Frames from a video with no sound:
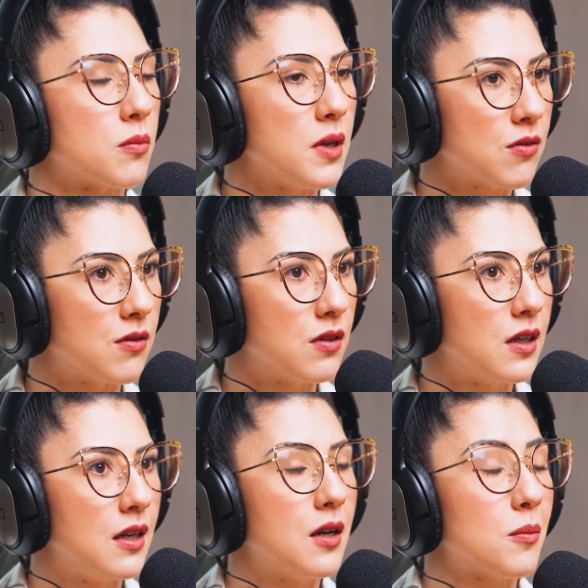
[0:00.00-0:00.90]
comigo?
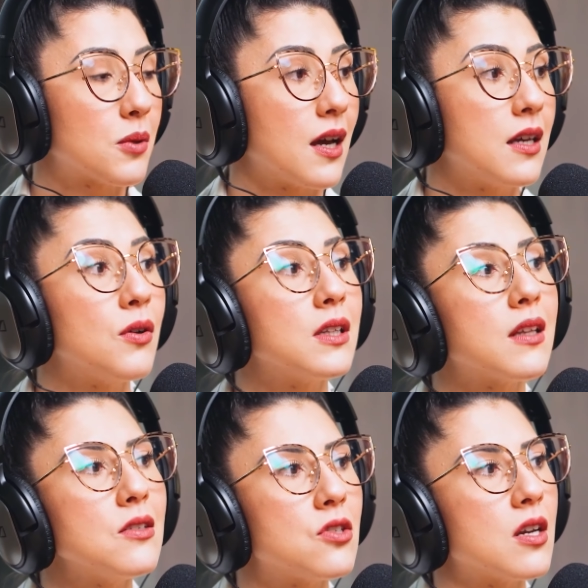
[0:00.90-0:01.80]
Porque aí eu
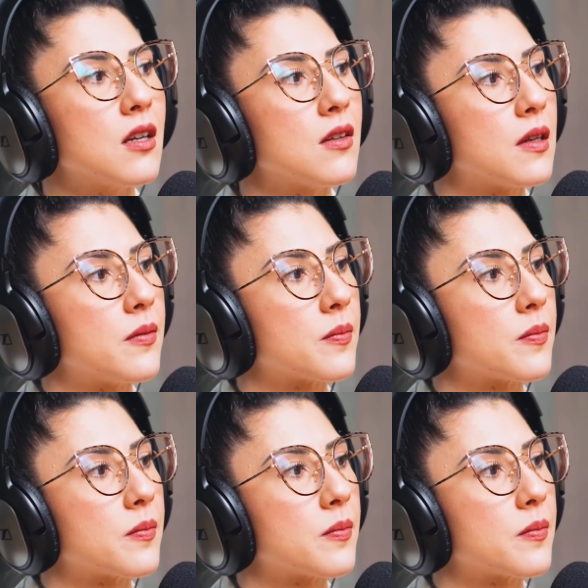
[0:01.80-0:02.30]
entendi